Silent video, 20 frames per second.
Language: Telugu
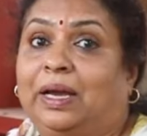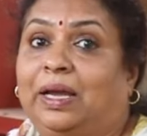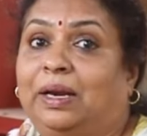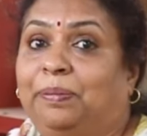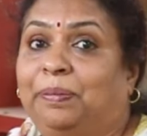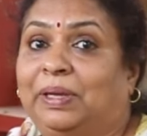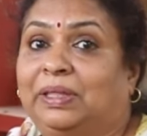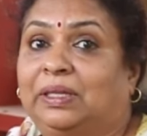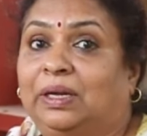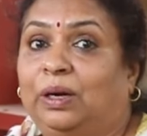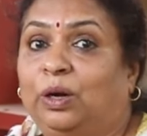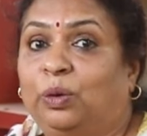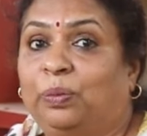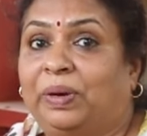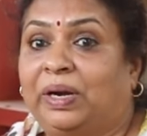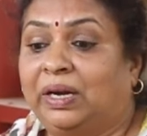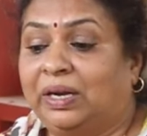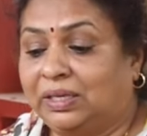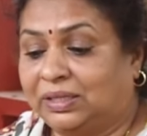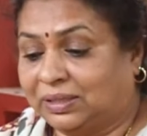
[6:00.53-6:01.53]
గారి మెథడ్లో
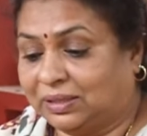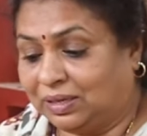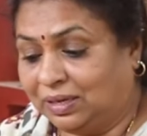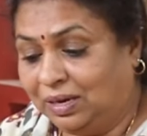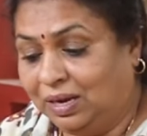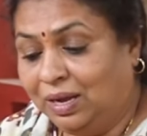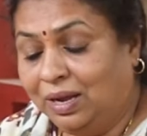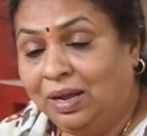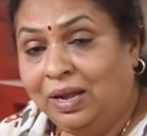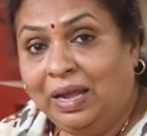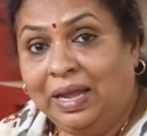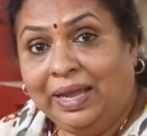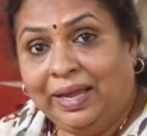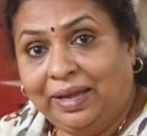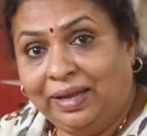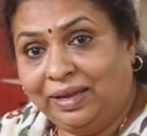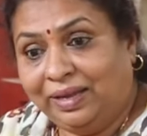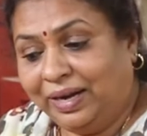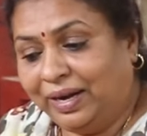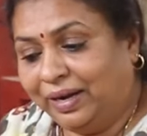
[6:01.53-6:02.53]
పండించిన
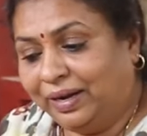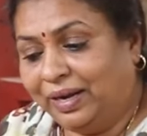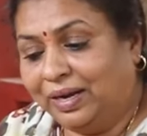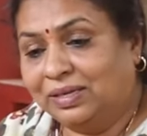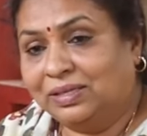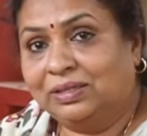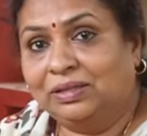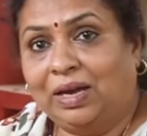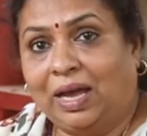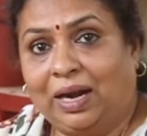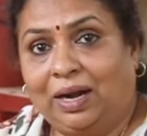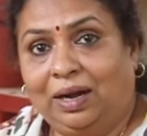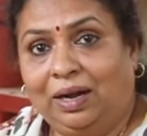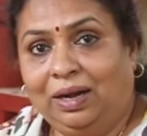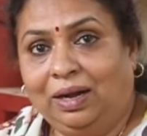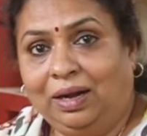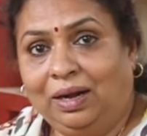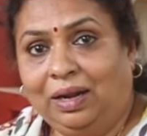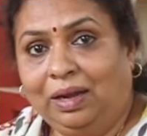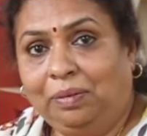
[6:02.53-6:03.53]
ఇంగ్రీడియంట్స్
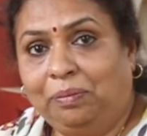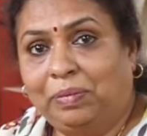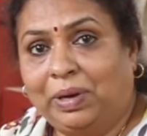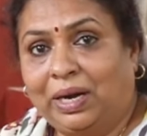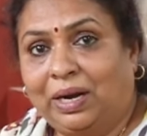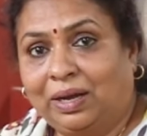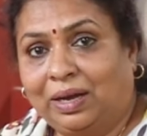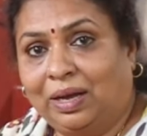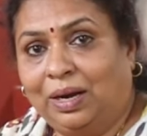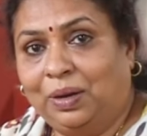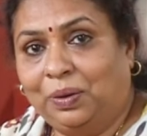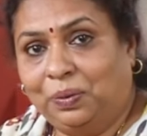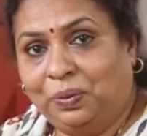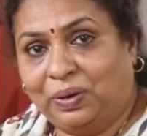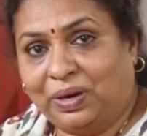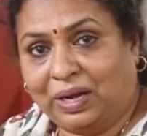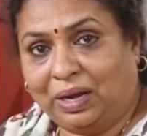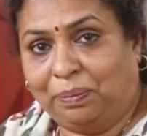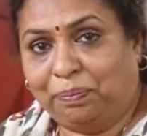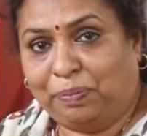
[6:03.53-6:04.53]
అన్నీ మన
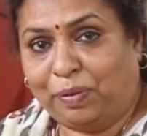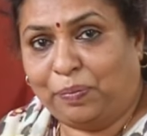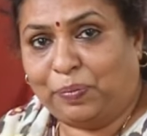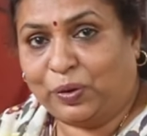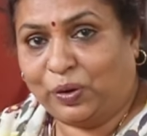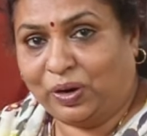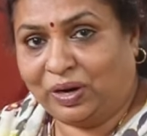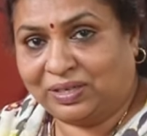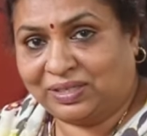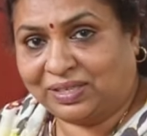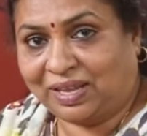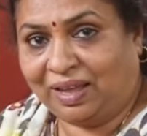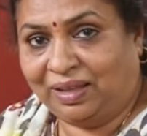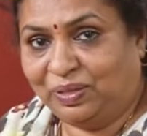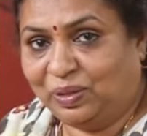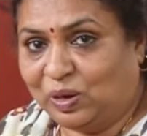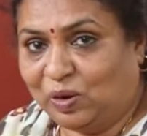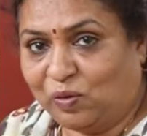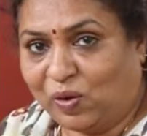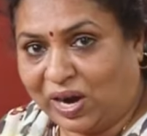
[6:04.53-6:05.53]
కలగూరగంప ప్రొడక్ట్సే
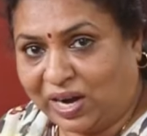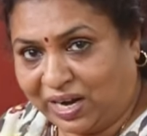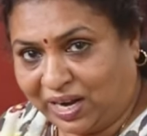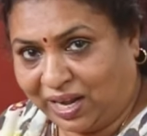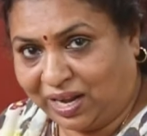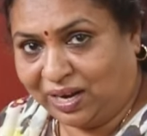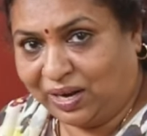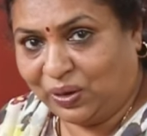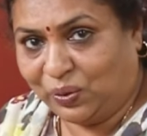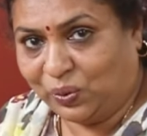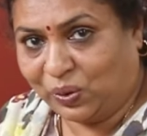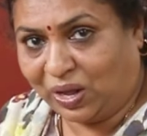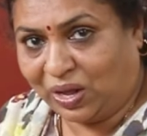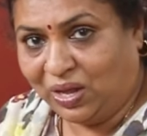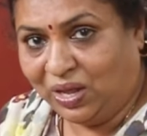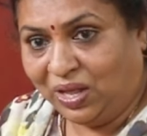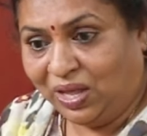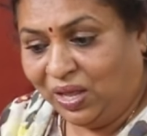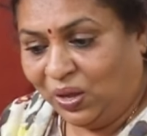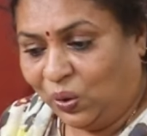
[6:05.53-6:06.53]
ఇందులో వాడినాయి అన్నీ కూడా
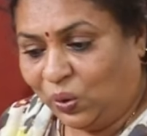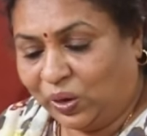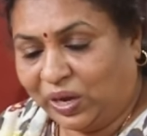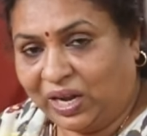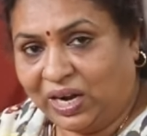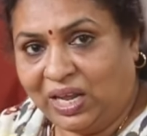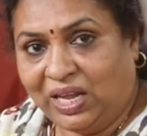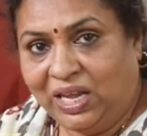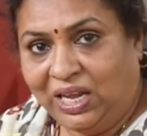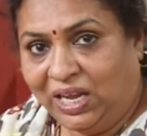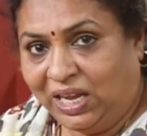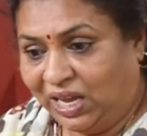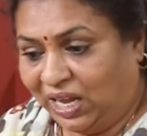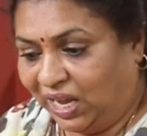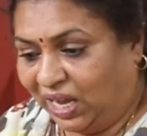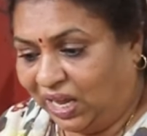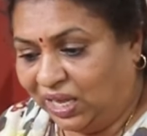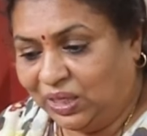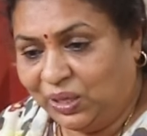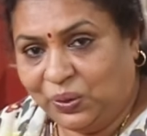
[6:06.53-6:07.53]
ఓకేనా
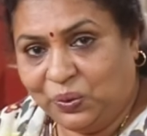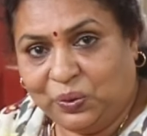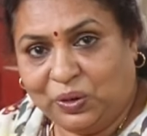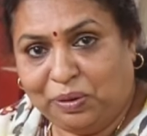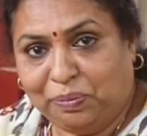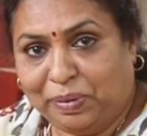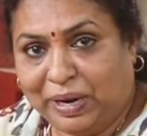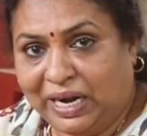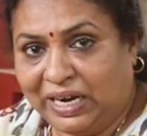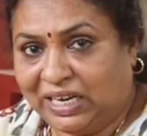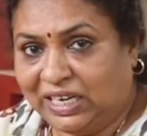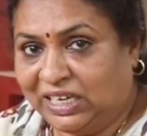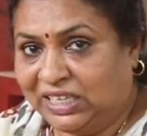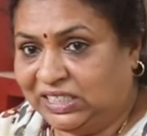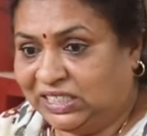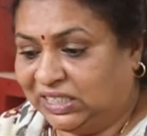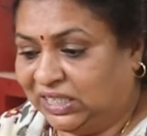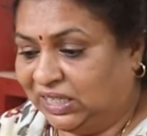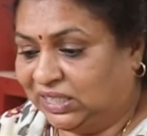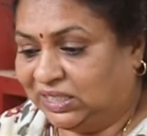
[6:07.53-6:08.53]
ఏది కూడా బయట
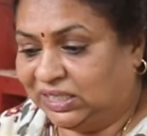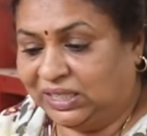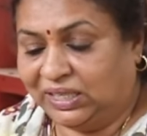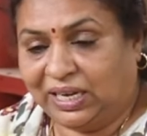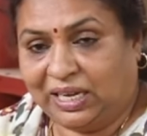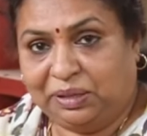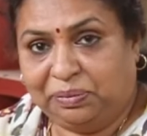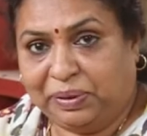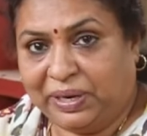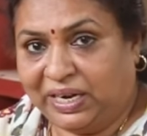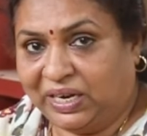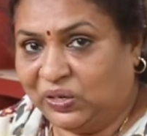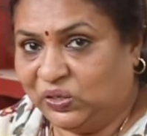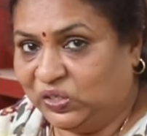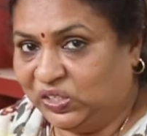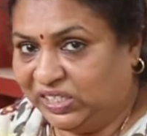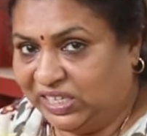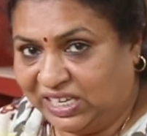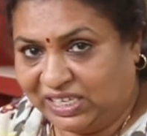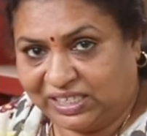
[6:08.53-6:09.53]
నుంచి తెచ్చింది కాదు బయట
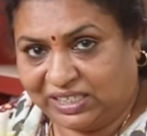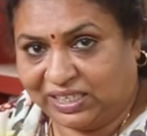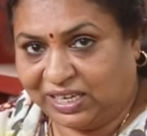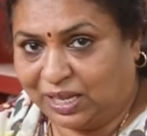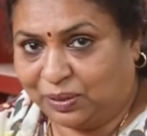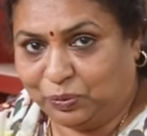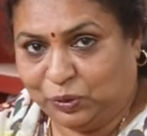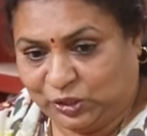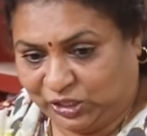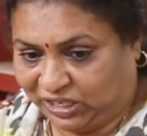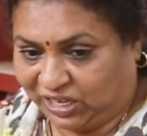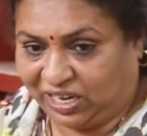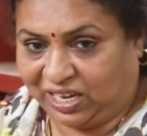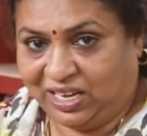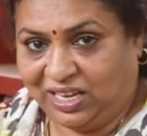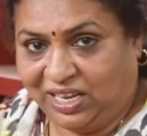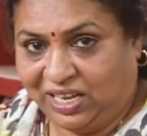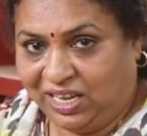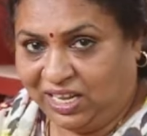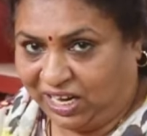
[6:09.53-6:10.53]
నుంచి చేసింది కాదు ముచ్చట
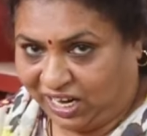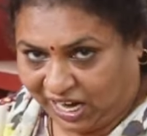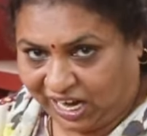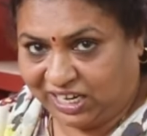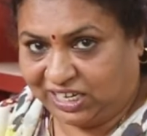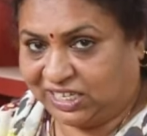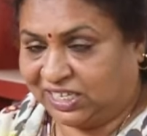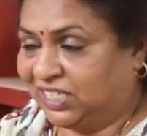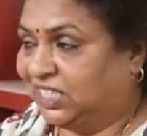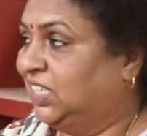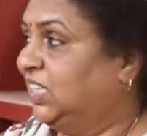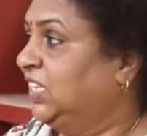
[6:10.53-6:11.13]
రైట్